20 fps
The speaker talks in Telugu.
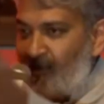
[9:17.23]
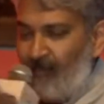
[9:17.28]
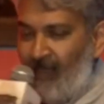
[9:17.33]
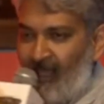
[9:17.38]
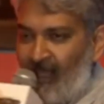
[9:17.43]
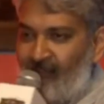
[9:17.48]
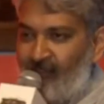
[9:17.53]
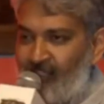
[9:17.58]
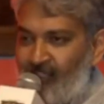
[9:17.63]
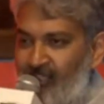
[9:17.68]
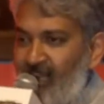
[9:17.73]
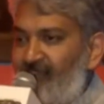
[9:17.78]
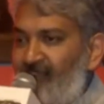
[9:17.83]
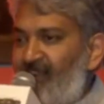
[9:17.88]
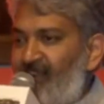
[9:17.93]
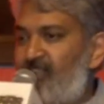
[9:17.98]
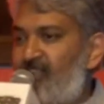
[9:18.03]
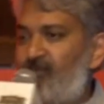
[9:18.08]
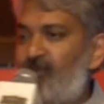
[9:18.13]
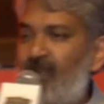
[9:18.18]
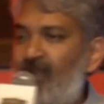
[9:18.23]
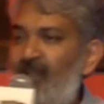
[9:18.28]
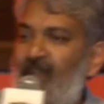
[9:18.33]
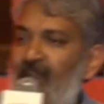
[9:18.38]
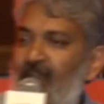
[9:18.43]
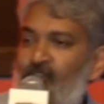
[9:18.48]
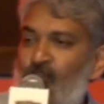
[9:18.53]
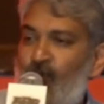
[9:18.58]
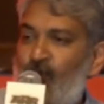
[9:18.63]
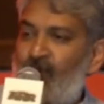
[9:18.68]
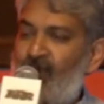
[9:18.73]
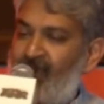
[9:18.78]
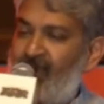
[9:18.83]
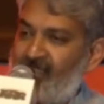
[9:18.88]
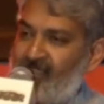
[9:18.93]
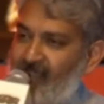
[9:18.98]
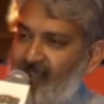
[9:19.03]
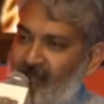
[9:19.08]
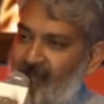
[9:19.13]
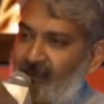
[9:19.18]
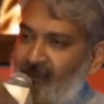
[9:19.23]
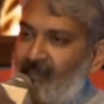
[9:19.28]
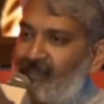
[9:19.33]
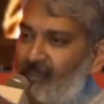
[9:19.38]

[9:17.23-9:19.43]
మా విజువల్ ఎఫెక్ట్స్ సూపర్వైజర్